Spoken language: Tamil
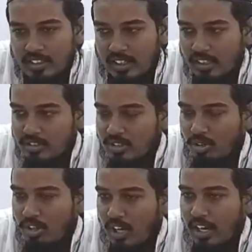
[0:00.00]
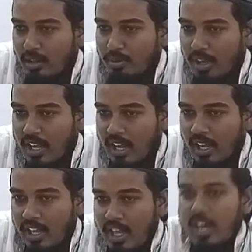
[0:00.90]
எதை வச்சு சொல்கிறாங்க அடிப்படையாக
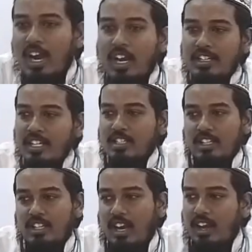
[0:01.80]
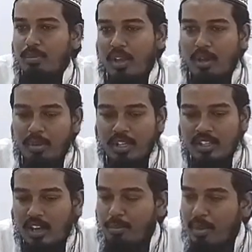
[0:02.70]
ஹதீஸுகளை அடிப்படையாக அப்போ
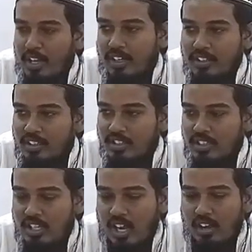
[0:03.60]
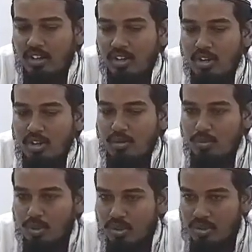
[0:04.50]
கிதாப் பேர் என்ன தெரிஞ்சிருச்சா
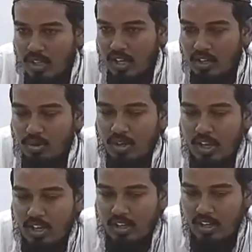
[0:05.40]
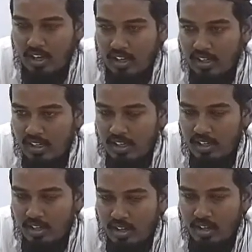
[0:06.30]
முக்தாருல் அஹ்லாபி
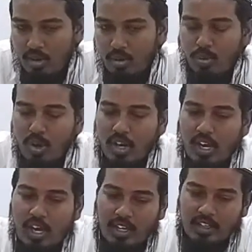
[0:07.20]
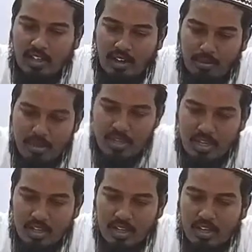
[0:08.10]
ஒல் ஆதாபி
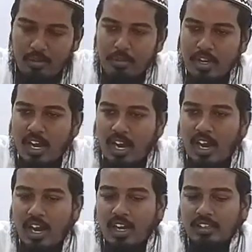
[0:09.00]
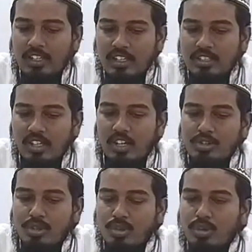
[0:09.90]
மின் அஹாதீசு
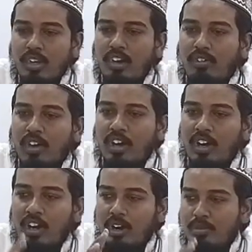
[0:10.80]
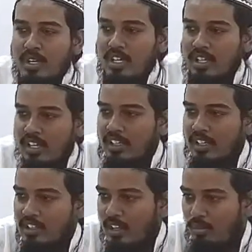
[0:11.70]
ரசூலில் வஹாபி இதுதான் அந்த
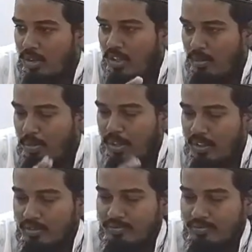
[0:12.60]
கிதாபுடைய பெயர்